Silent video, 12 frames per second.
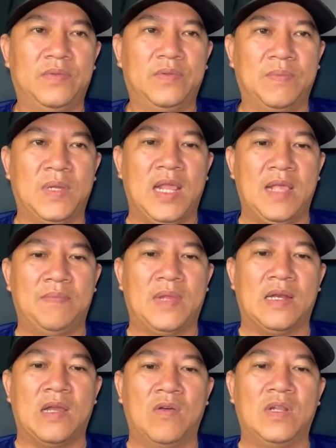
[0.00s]
bên em
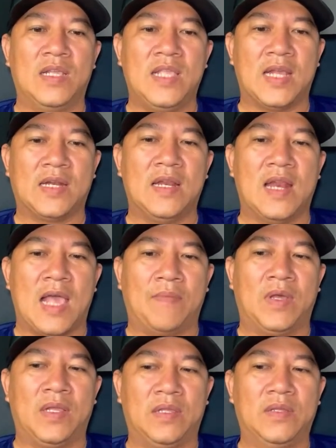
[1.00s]
đã đổi thời gian đi làm
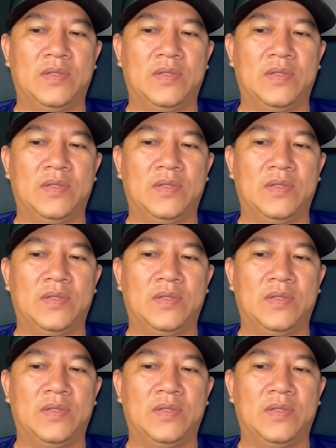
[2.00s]
rồi